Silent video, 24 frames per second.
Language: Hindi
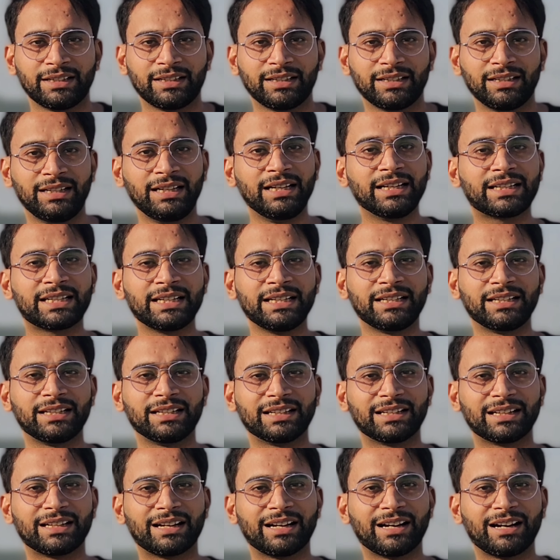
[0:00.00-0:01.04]
लेकिन
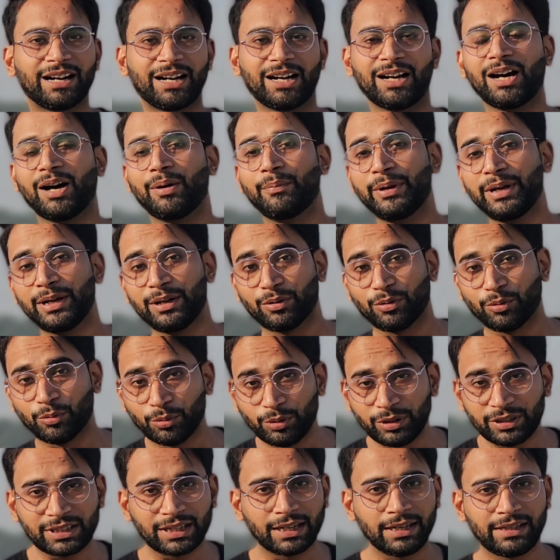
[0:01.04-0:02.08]
हमें
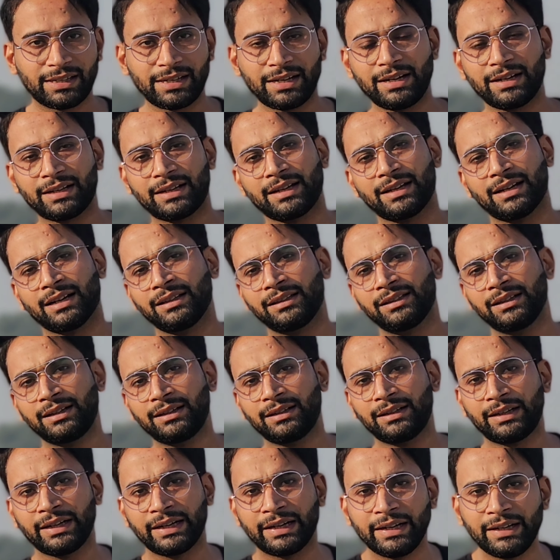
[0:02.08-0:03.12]
उन कंटेंट के अंदर
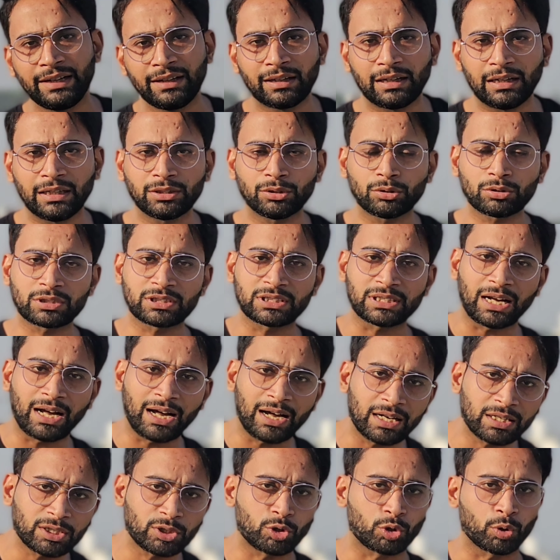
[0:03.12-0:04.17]
ट्रेडिंग का जो
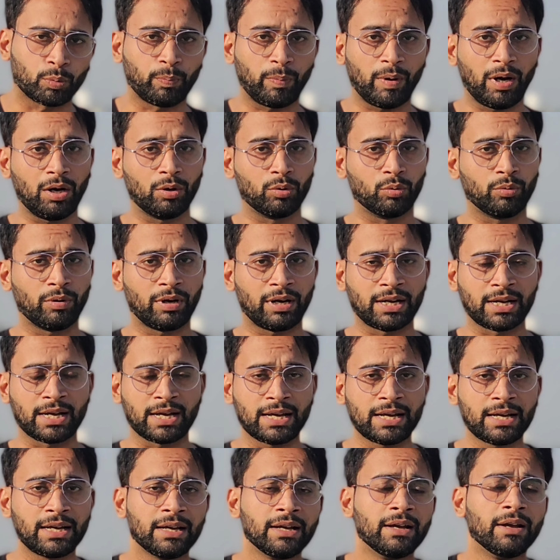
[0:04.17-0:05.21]
सार छुपा हुआ
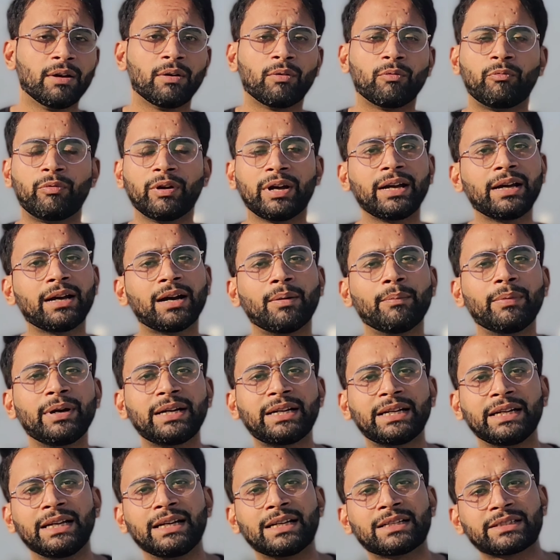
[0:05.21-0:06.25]
है वह हमें
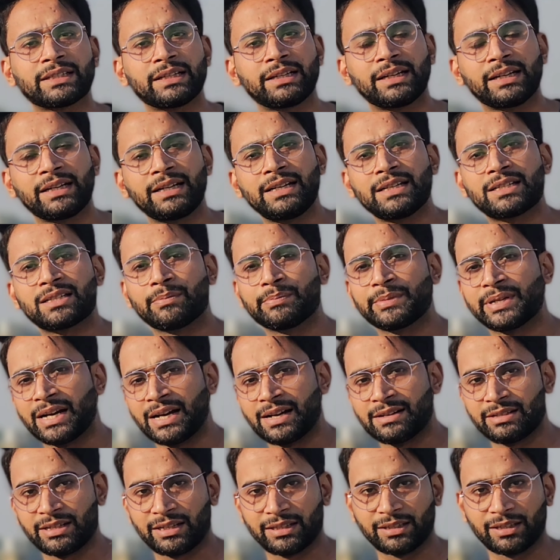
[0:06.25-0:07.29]
ठीक से नहीं
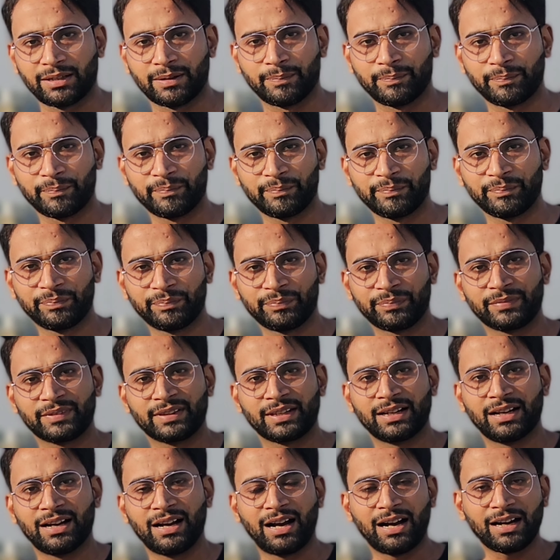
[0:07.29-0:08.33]
समझाया जाता
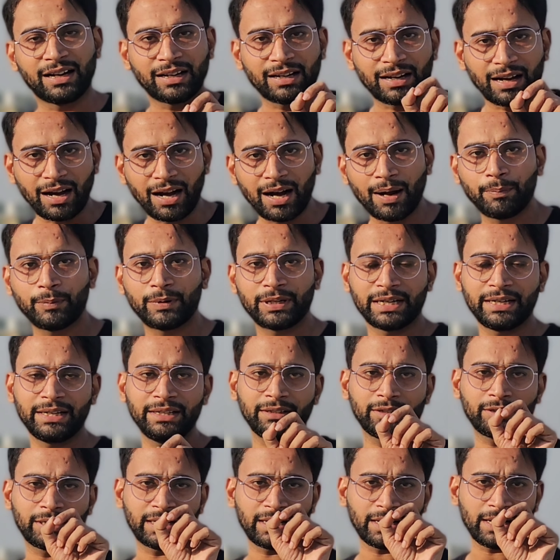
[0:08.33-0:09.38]
अगर आप
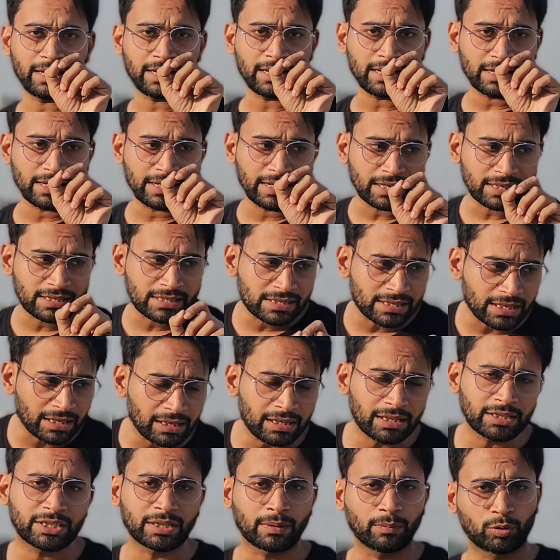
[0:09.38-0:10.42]
ट्रेडिंग के एक
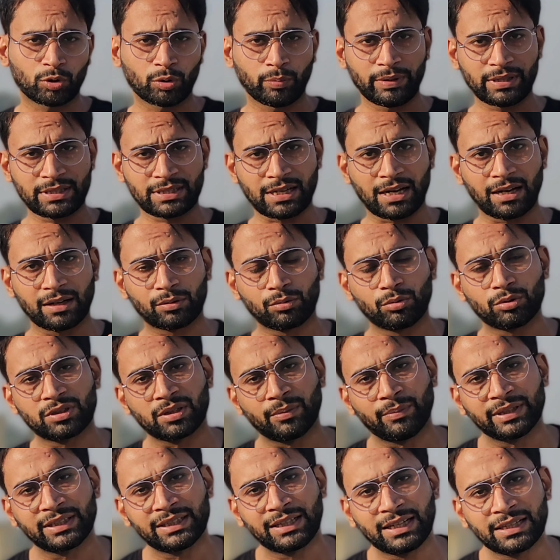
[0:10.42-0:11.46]
सरल शब्दों में सार को
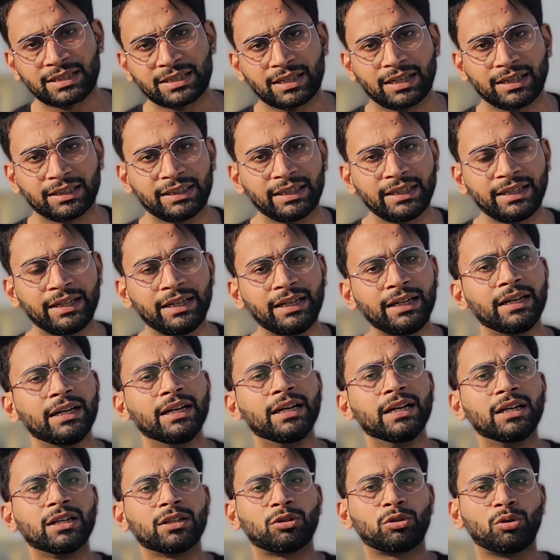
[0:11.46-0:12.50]
समझना चाहते हैं
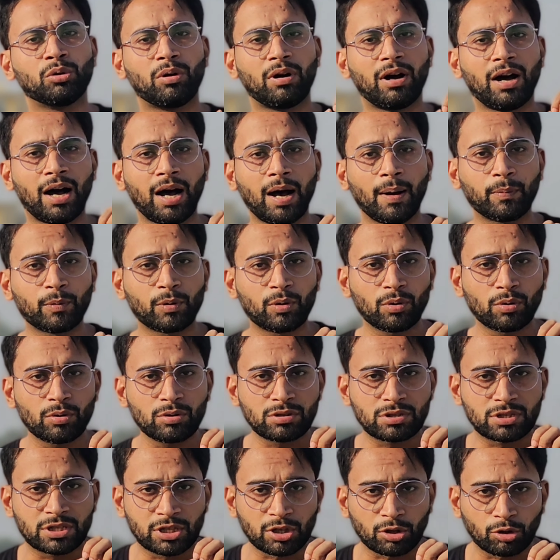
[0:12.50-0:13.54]
तो आपको
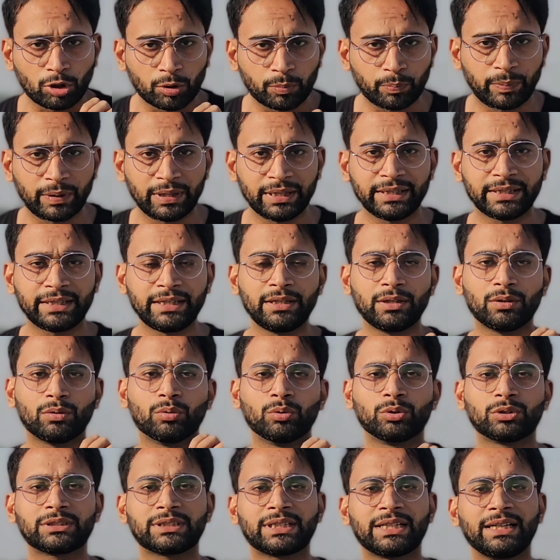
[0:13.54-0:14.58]
ज़रूरत पड़ेगी
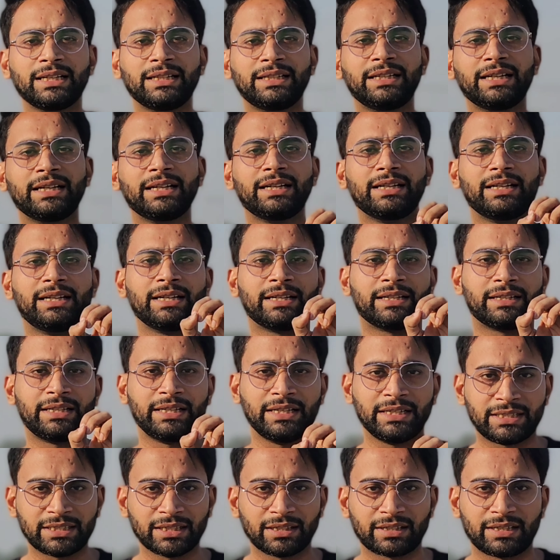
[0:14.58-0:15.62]
उसके लिए एक
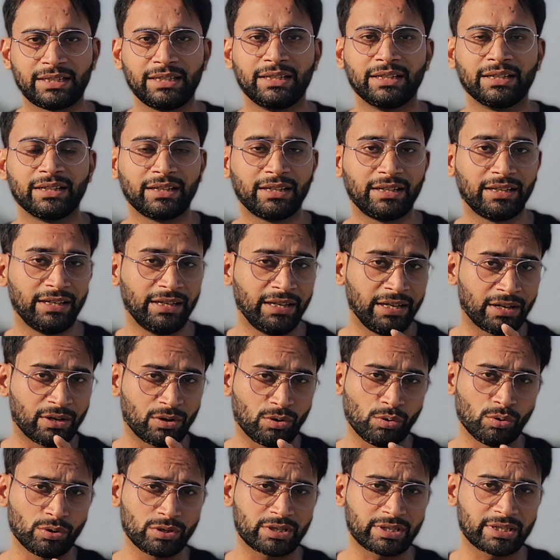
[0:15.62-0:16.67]
टीचर की एक
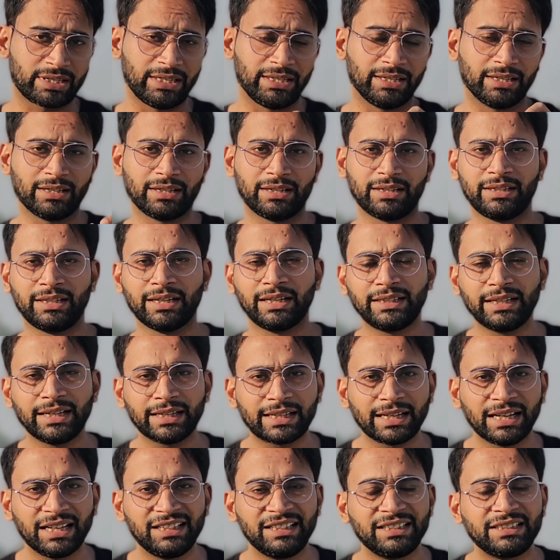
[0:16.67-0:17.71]
कोच की या ये
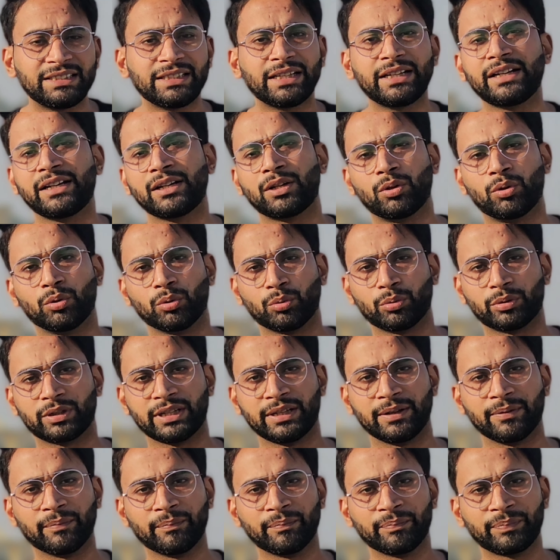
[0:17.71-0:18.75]
कह लीजिए एक गुरु
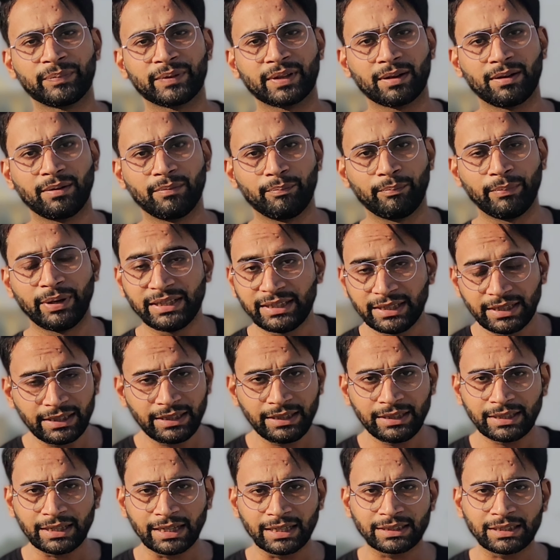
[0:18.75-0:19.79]
की मैं ये
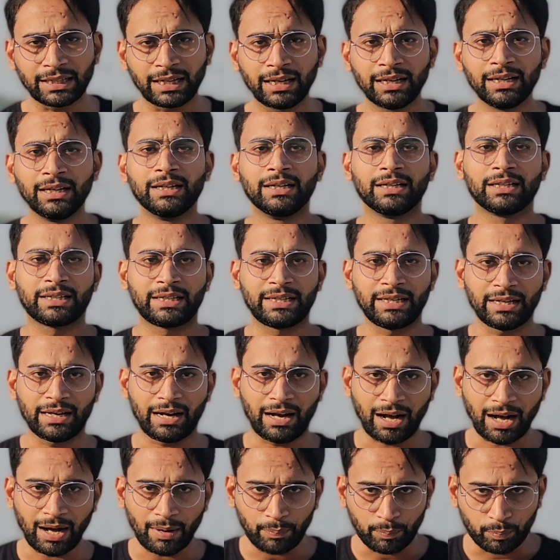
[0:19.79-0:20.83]
नहीं कहता कि
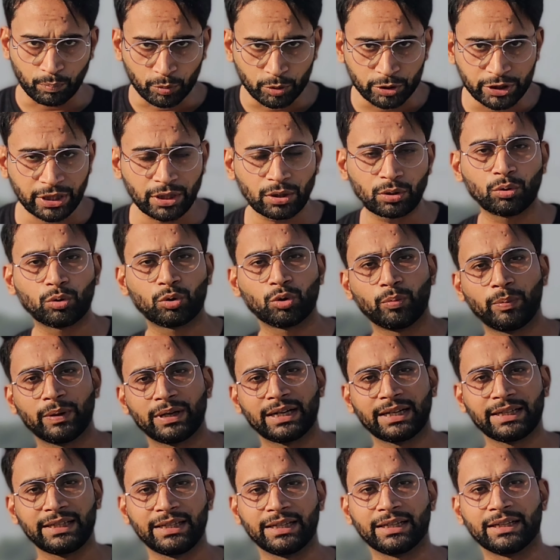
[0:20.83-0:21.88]
आप मुझे गुरु
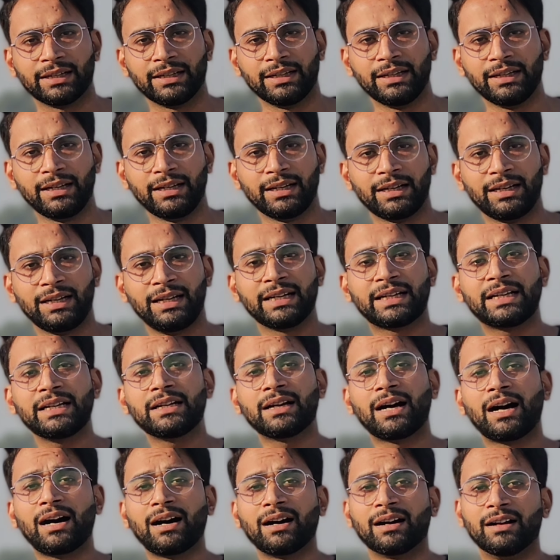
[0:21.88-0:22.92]
बनाइए लेकिन
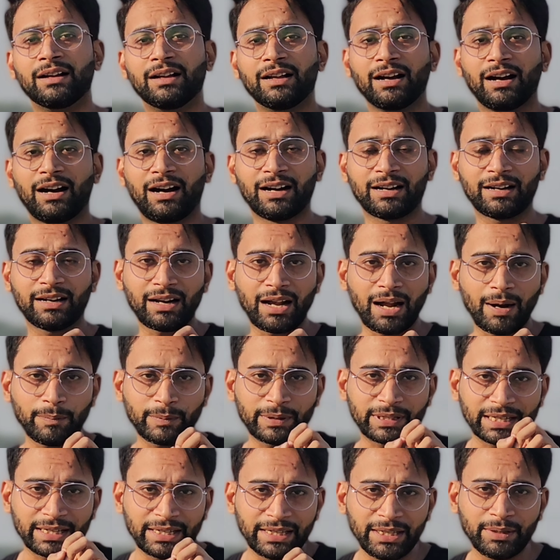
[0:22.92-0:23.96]
हाँ अगर आप
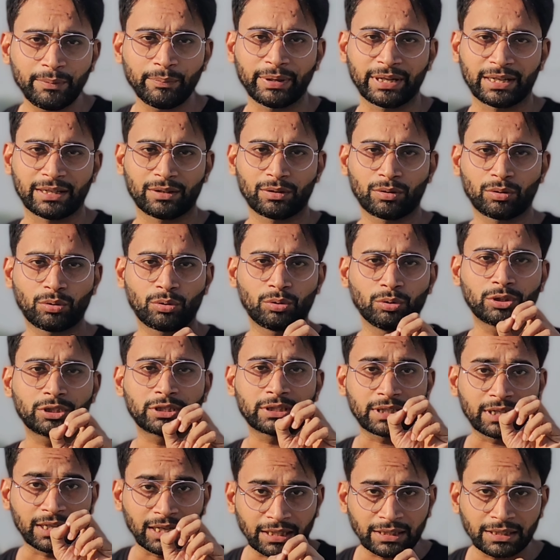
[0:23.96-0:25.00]
ट्रेडिंग में कुछ
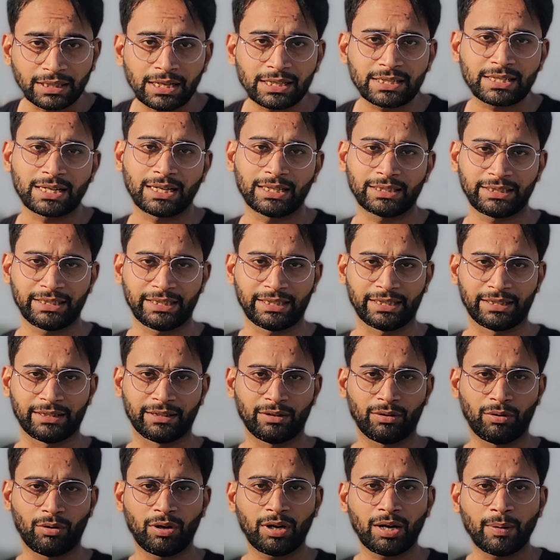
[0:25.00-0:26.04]
करना चाहते हैं
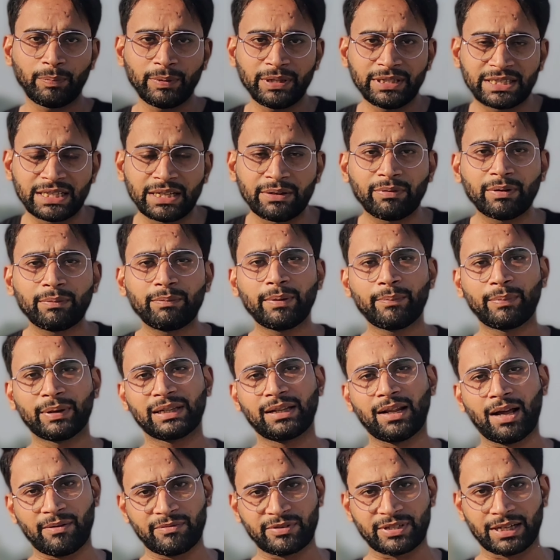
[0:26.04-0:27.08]
और अपने जीवन में
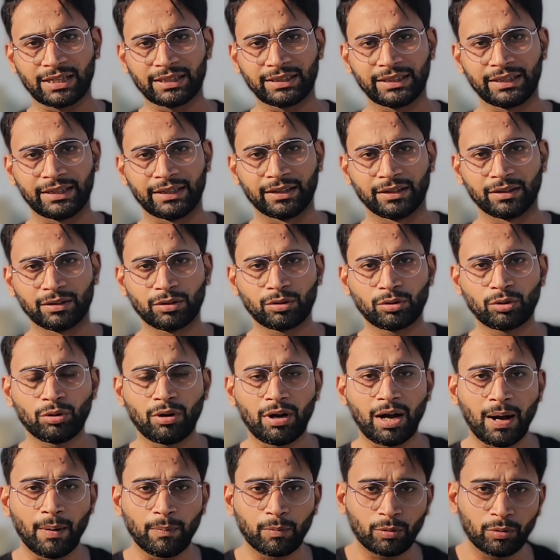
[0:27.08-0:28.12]
बदलाव चाहते हैं तो
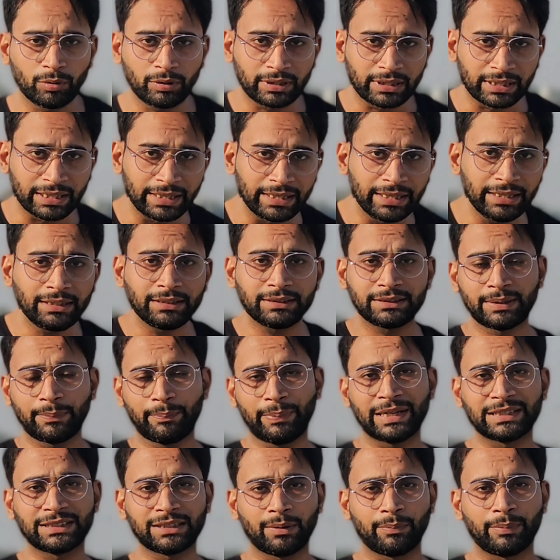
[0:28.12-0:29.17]
आपको ट्रेडिंग से
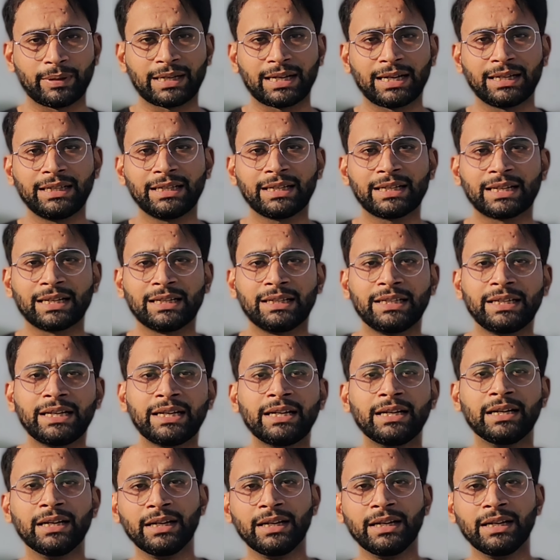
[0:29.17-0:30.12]
पैसा बनाने के लिए